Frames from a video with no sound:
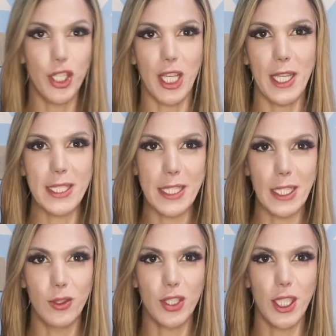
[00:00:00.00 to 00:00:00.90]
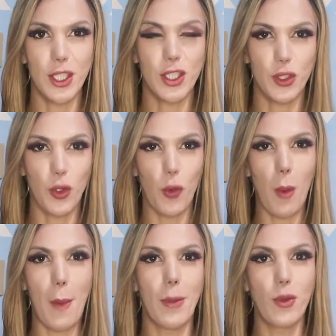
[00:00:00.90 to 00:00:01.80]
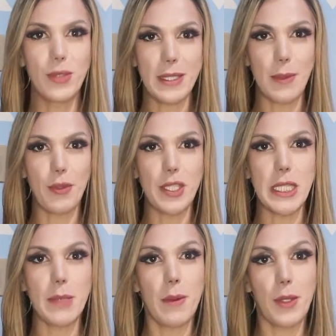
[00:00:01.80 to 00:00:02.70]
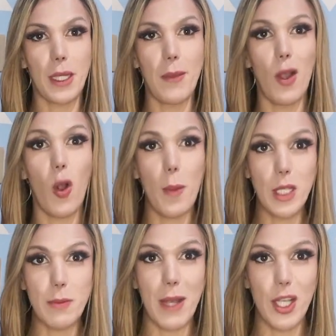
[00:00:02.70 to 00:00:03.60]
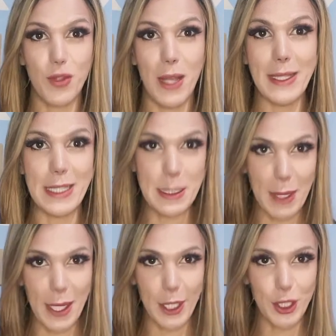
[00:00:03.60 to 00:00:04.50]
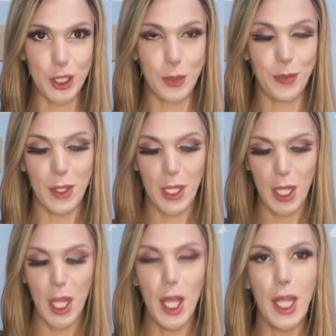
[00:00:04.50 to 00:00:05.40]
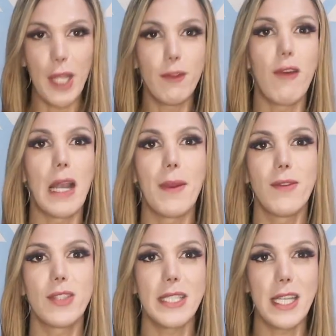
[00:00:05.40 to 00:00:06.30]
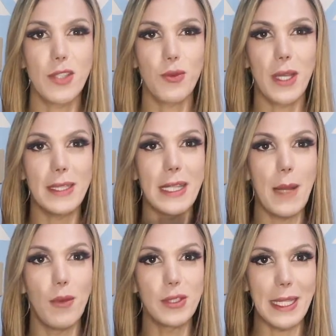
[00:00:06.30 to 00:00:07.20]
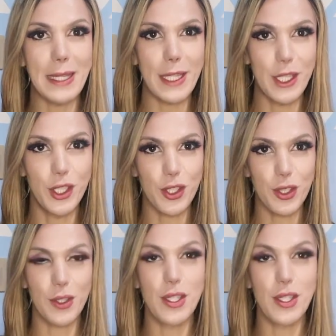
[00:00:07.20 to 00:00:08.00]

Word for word: Cheguei cedo, gente. Tô com uma blusa assim por cima, porque minha roupa de baixo é transparente. E vou falar para vocês o que, que tem na bolsa da Trans.